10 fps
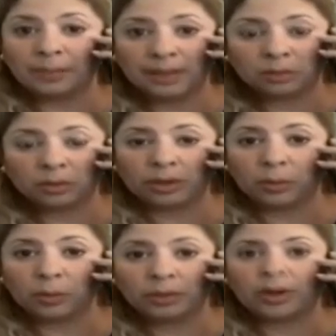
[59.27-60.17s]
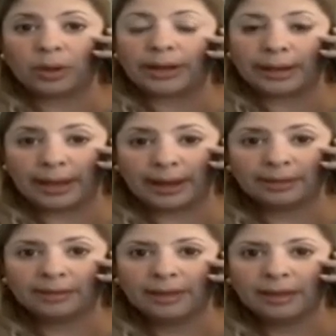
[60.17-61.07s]
alimentos en nuestros
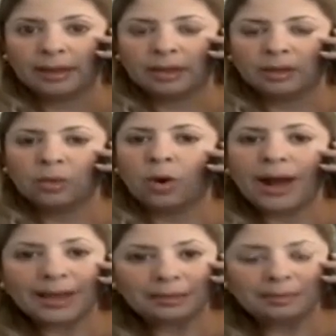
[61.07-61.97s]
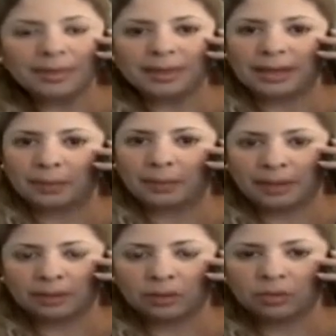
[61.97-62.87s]
anaqueles, no hay
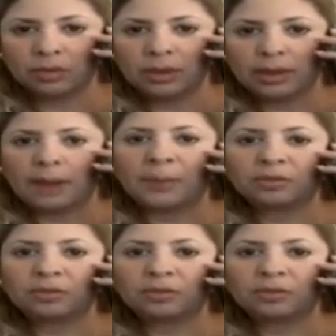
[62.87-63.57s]
medicamentos, las